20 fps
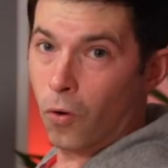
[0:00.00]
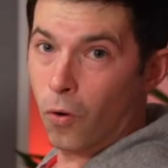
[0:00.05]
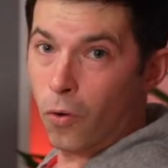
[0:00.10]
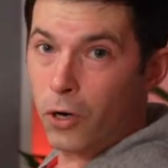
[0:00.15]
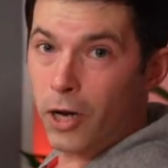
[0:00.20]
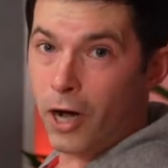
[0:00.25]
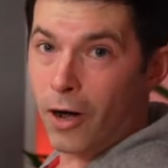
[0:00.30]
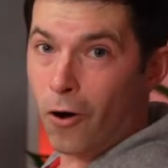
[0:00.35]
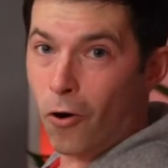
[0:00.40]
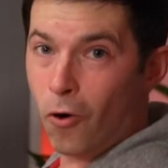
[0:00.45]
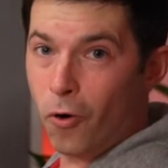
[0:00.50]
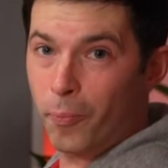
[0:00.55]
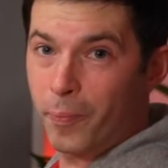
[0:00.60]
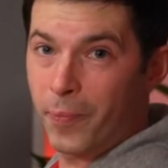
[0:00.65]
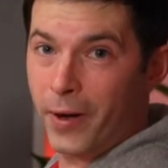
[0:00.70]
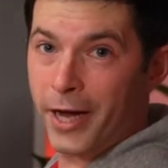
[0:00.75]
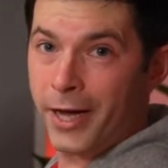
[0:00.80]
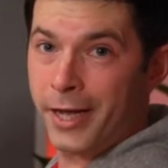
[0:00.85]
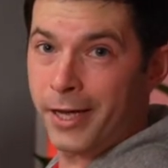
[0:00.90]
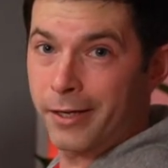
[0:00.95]
oder auch
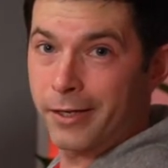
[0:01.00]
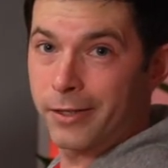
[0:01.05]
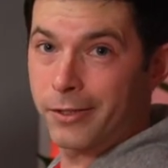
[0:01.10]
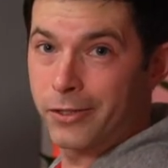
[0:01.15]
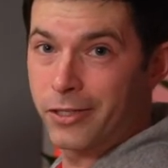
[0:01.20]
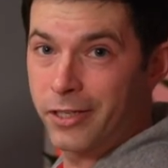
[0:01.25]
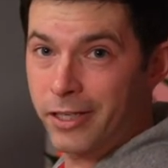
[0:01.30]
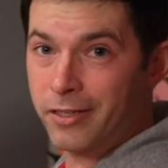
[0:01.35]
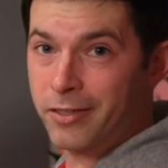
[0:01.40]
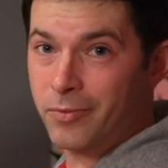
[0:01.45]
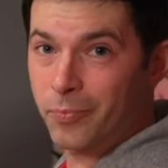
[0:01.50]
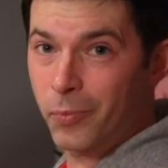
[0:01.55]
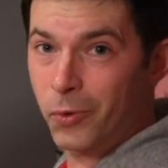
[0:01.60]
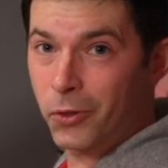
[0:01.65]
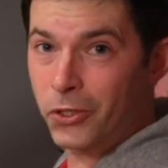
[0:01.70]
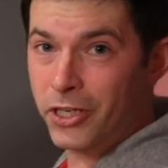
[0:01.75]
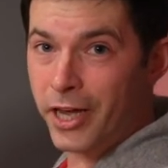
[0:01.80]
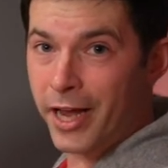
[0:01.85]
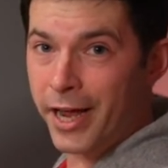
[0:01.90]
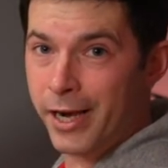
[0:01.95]
bei diesem
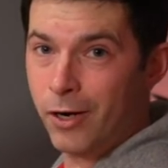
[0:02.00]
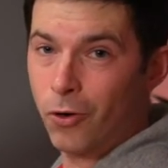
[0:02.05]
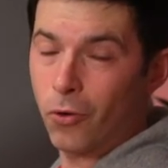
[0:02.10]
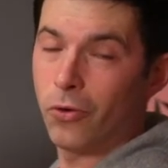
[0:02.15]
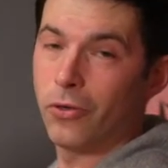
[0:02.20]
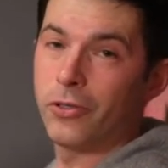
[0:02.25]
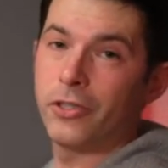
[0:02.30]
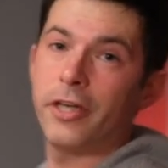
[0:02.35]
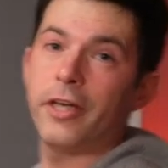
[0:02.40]
Modell. Und